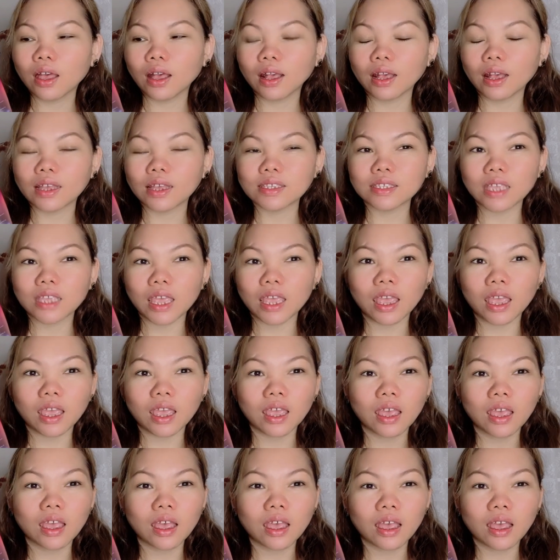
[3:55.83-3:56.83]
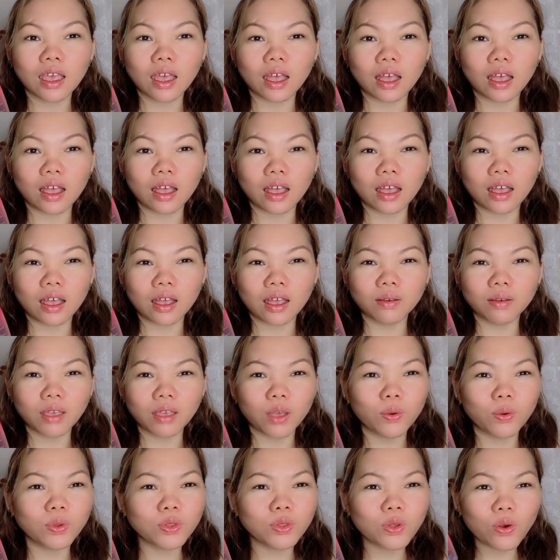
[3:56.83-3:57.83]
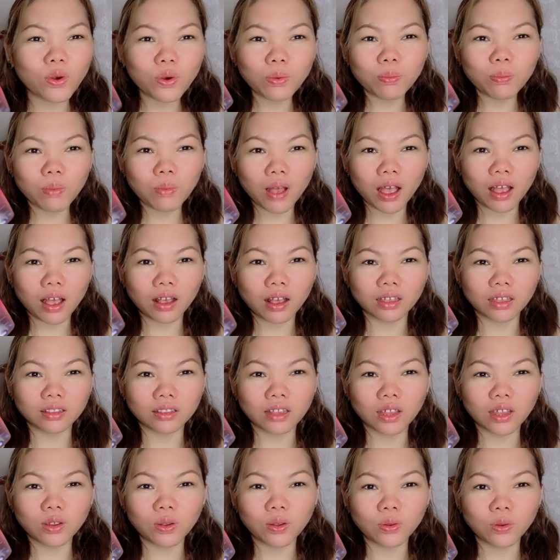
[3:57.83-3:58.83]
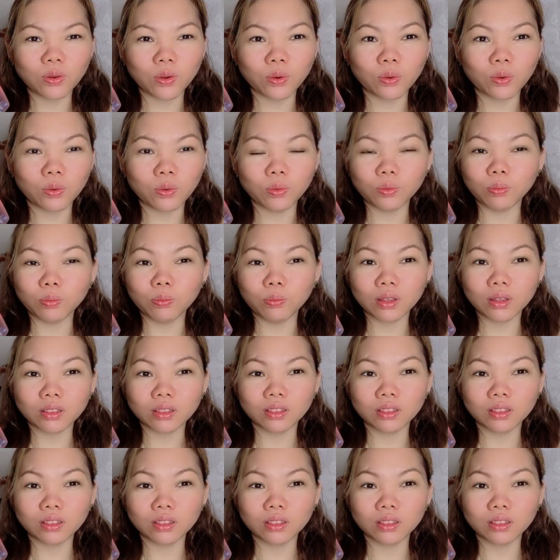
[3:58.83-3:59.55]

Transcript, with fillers: kasi Uh, ewan ko kung bakit, I don't know, but